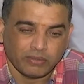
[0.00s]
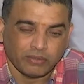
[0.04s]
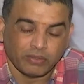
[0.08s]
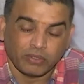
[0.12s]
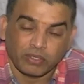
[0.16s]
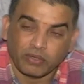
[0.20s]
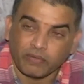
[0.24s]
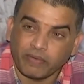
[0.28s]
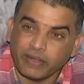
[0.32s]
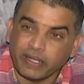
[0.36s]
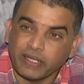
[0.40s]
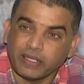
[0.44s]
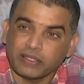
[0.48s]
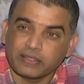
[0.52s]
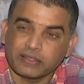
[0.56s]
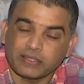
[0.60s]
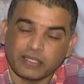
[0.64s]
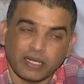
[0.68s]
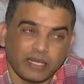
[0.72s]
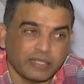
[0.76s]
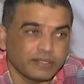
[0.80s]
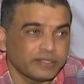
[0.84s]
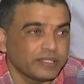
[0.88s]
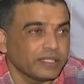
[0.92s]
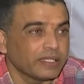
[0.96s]
ఒక వైఎస్
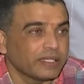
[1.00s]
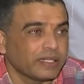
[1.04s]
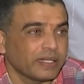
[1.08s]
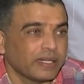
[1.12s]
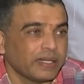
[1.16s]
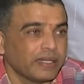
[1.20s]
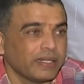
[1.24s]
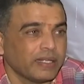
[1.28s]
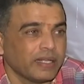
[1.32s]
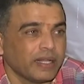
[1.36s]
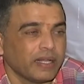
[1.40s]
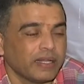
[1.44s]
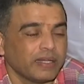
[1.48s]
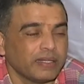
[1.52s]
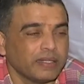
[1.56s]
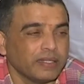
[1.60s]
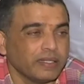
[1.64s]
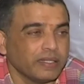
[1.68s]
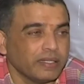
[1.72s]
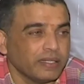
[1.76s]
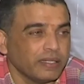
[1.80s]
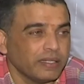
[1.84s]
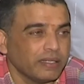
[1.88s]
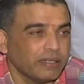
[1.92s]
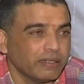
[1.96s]
రాజశేఖర రెడ్డి గారి
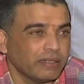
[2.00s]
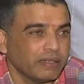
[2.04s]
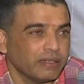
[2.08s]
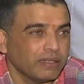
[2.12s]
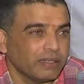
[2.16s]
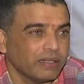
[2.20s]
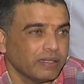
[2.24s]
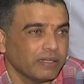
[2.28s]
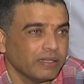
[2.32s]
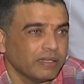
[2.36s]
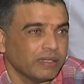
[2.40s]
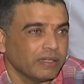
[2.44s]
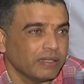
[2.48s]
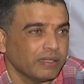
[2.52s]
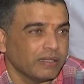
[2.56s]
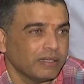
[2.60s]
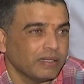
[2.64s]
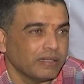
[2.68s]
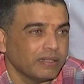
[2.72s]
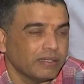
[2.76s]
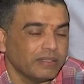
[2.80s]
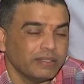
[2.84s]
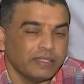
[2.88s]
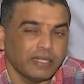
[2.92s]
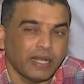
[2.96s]

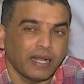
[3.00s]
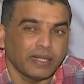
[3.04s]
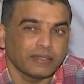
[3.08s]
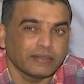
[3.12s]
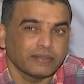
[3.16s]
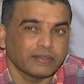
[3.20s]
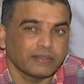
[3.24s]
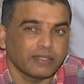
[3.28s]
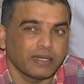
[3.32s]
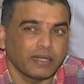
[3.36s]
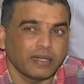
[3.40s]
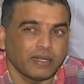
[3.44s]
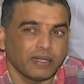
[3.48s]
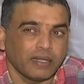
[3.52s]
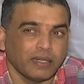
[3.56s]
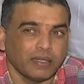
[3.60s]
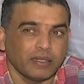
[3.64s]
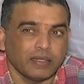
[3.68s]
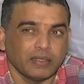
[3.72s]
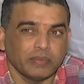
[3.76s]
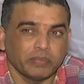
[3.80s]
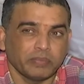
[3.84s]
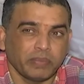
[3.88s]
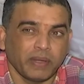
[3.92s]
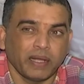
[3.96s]
యాత్ర
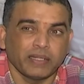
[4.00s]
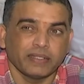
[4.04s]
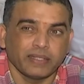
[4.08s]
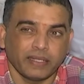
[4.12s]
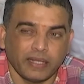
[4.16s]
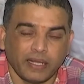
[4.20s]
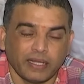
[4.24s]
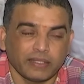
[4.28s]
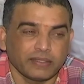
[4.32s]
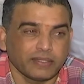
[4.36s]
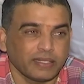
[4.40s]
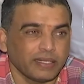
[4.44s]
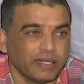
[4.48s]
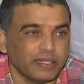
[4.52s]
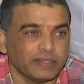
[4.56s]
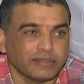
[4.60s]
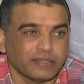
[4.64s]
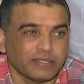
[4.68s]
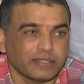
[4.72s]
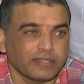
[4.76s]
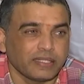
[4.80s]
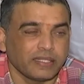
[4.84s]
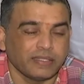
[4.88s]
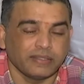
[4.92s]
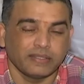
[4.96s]
పాదయాత్ర ఎంత
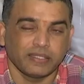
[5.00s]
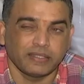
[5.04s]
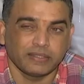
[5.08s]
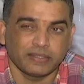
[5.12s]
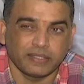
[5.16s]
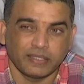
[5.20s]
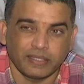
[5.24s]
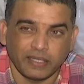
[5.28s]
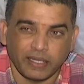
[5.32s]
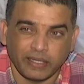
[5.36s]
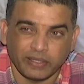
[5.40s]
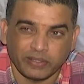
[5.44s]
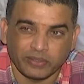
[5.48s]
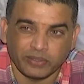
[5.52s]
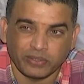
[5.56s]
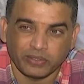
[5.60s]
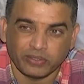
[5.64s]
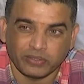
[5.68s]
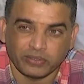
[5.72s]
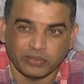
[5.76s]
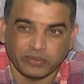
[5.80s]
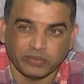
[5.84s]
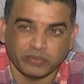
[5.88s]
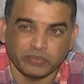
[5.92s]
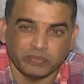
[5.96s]
సెన్సేషనల్ అయిందో
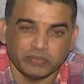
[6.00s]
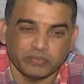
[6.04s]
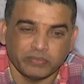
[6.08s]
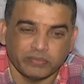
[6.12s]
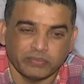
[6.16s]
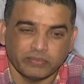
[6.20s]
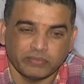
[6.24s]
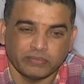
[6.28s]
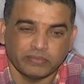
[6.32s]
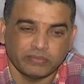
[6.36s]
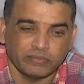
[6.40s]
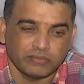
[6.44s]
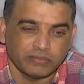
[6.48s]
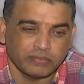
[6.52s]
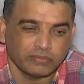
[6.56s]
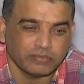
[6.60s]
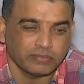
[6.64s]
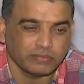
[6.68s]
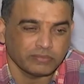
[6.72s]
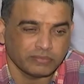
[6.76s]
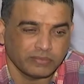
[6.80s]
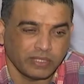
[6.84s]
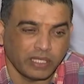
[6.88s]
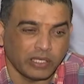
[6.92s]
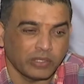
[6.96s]

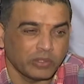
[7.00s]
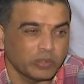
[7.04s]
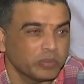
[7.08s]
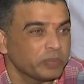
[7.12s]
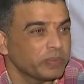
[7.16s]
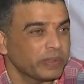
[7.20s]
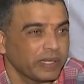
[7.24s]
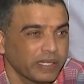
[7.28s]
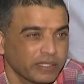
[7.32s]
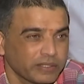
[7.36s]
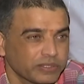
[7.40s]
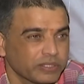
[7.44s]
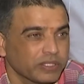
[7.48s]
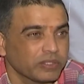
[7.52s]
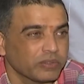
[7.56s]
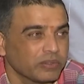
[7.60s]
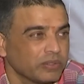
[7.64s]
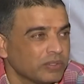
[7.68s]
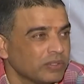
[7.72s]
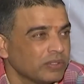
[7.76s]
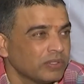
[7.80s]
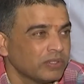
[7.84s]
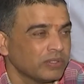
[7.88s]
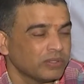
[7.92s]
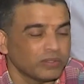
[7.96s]
తెలుగు
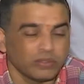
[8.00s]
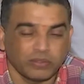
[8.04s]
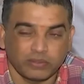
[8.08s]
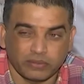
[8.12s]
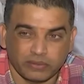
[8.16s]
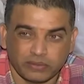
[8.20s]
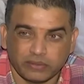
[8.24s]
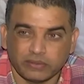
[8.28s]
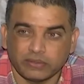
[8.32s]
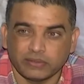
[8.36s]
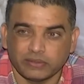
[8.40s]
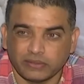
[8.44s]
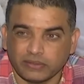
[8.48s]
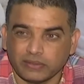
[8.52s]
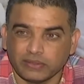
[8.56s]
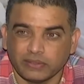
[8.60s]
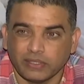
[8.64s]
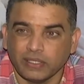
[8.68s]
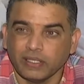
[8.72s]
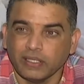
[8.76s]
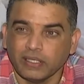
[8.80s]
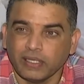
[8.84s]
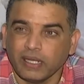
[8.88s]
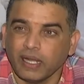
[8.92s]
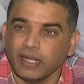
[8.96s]
ప్రేక్షకుల్లో
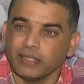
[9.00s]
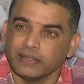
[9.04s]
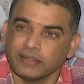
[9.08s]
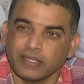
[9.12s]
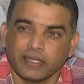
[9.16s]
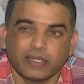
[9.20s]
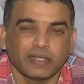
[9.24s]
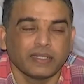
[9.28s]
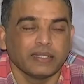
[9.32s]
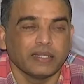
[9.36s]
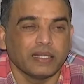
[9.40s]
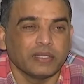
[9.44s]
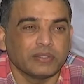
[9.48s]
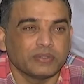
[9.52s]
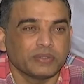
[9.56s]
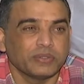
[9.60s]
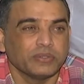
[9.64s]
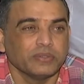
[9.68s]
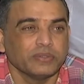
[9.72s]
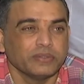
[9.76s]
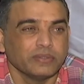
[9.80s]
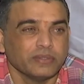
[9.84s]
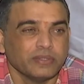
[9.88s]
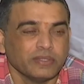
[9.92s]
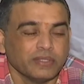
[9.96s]
అందరికీ తెలుసు
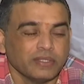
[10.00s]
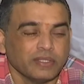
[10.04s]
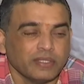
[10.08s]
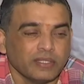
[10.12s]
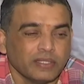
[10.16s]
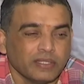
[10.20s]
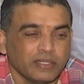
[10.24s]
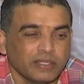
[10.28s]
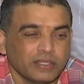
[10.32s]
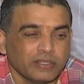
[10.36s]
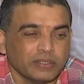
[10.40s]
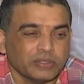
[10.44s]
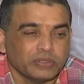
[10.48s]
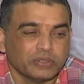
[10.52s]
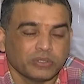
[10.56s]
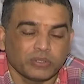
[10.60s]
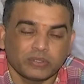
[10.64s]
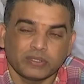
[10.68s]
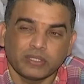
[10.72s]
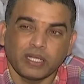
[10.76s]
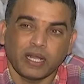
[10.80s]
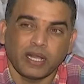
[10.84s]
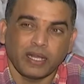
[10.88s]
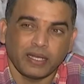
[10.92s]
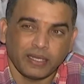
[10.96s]
సో
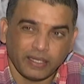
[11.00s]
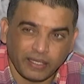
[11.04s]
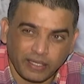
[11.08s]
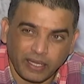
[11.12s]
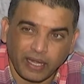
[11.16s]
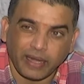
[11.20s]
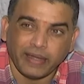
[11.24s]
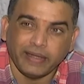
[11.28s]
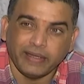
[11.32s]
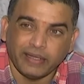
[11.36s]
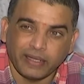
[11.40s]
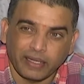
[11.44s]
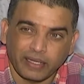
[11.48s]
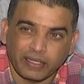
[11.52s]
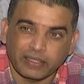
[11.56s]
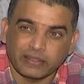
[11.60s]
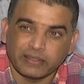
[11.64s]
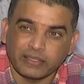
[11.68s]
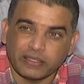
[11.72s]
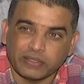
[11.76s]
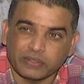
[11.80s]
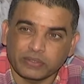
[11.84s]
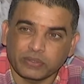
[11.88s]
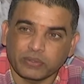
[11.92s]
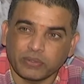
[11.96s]
దాన్ని ఐడియాగా
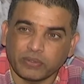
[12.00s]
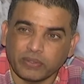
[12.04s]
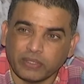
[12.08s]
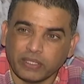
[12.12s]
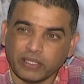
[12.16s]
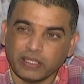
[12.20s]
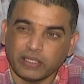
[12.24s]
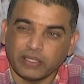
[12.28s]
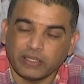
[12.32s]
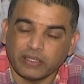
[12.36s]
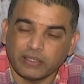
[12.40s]
తీసుకొని